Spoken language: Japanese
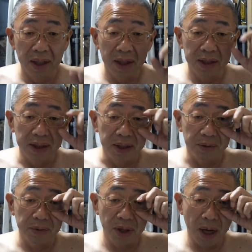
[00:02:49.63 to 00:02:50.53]
皮
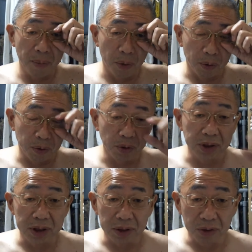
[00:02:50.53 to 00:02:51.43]
膚がもう
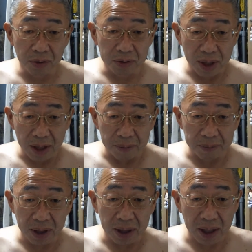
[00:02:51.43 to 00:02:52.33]
年いっとるね
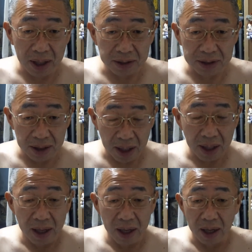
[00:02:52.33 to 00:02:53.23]
みたいな話でね
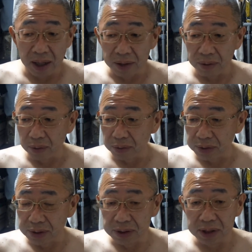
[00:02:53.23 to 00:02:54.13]
あの
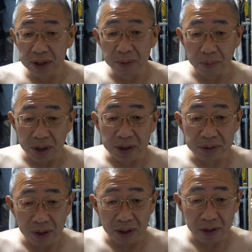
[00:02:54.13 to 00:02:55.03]
ジジイボで
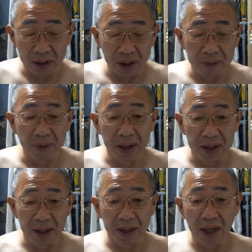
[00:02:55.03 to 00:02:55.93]
すわとか言われ
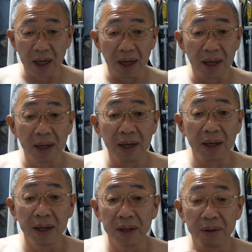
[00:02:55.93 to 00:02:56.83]
てなんか
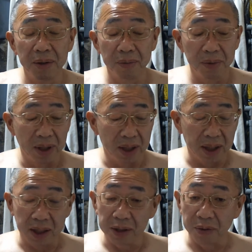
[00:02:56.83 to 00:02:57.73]

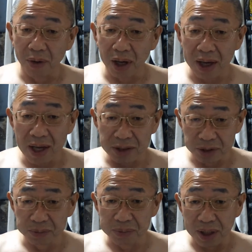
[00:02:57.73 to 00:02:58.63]
何
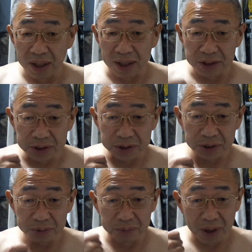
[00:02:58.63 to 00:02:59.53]
ドライアイスみたいな、
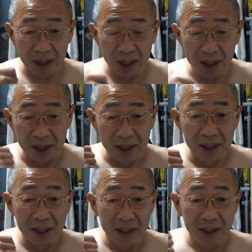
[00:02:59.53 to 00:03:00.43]
シュなんか、
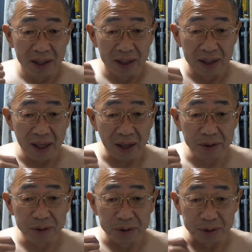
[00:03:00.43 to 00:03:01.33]
焼
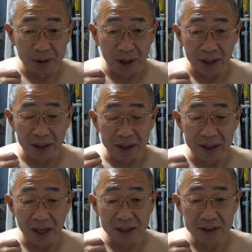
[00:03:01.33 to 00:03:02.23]
くいかな、冷
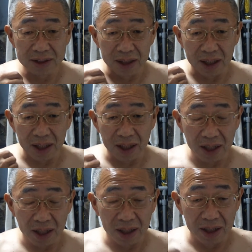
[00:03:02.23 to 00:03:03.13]
やしてなん
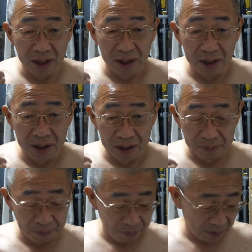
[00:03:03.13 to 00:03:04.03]
か、
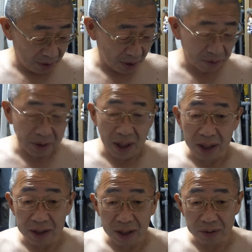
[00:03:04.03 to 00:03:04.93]
なくな
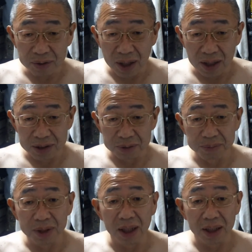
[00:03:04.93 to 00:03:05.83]
ら、なくならす
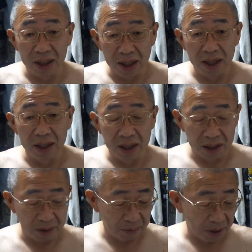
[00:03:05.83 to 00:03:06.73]
みたいなね、やっ
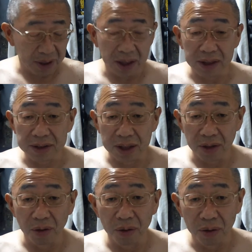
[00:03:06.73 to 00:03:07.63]
てもらったんですけ
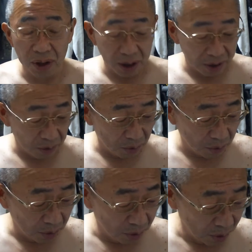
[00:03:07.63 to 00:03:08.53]
ど、あ
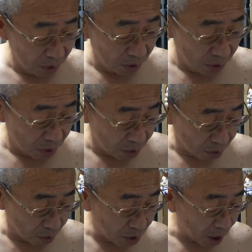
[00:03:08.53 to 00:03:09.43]
の、
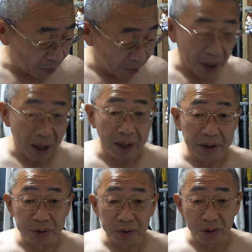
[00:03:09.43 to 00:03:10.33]
今回もね、
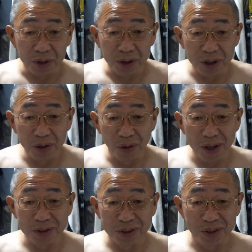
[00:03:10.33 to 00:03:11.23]
ちょっと色気
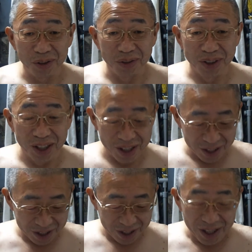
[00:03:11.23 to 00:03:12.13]
づいとるんでね、
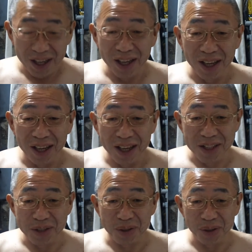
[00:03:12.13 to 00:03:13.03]

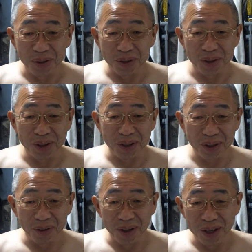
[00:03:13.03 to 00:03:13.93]
えー、ちょっと、
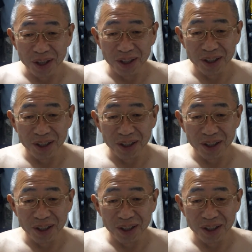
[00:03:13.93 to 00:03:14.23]
これ、